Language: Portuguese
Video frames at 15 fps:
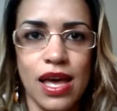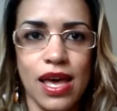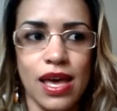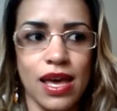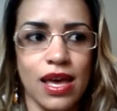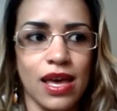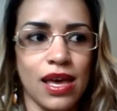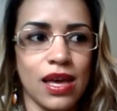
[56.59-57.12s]

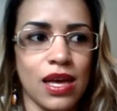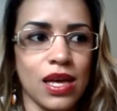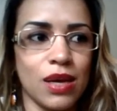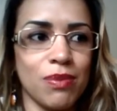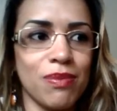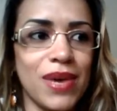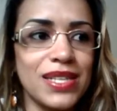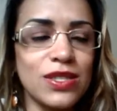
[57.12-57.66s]
É,
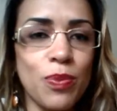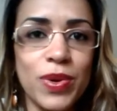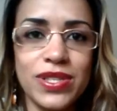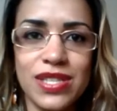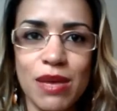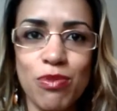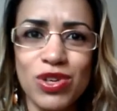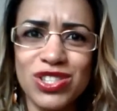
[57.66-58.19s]
mas eu
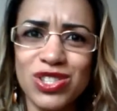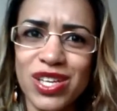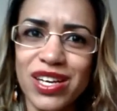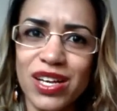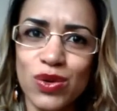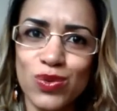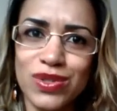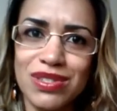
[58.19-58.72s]
percebo que
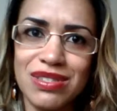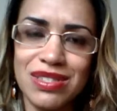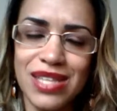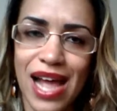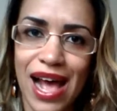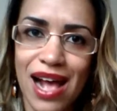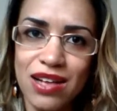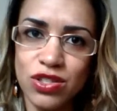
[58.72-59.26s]
chega num
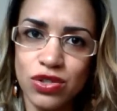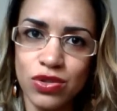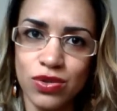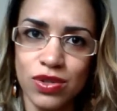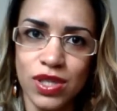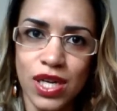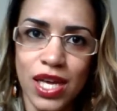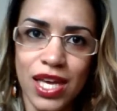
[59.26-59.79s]

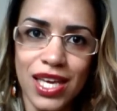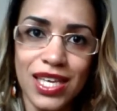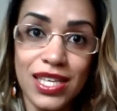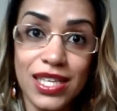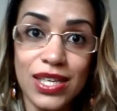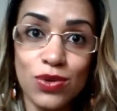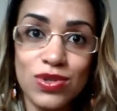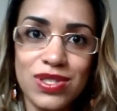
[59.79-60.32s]
estágio em
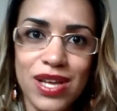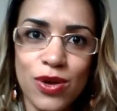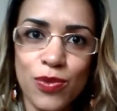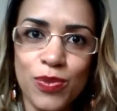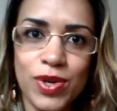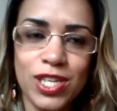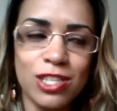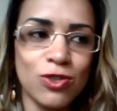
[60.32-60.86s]
que o ser
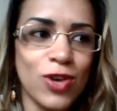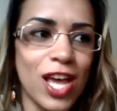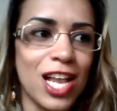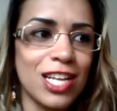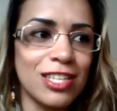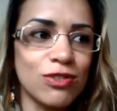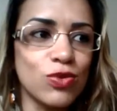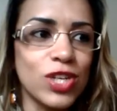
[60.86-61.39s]
humano
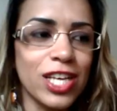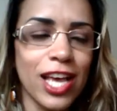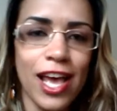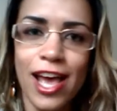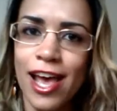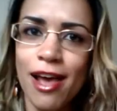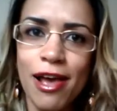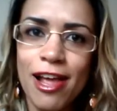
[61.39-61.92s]
ele não
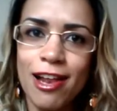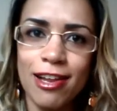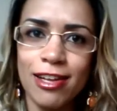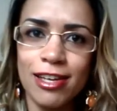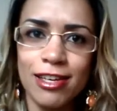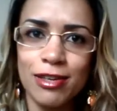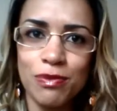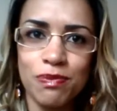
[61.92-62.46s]
quer,
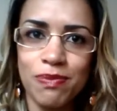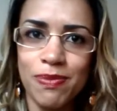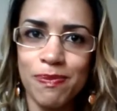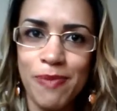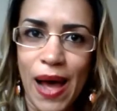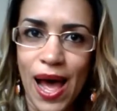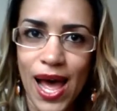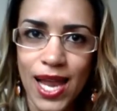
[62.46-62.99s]
ele
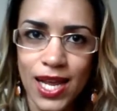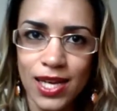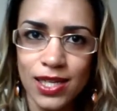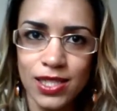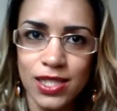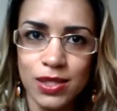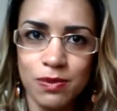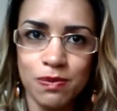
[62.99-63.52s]
para
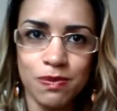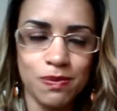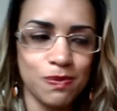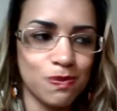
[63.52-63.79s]
e,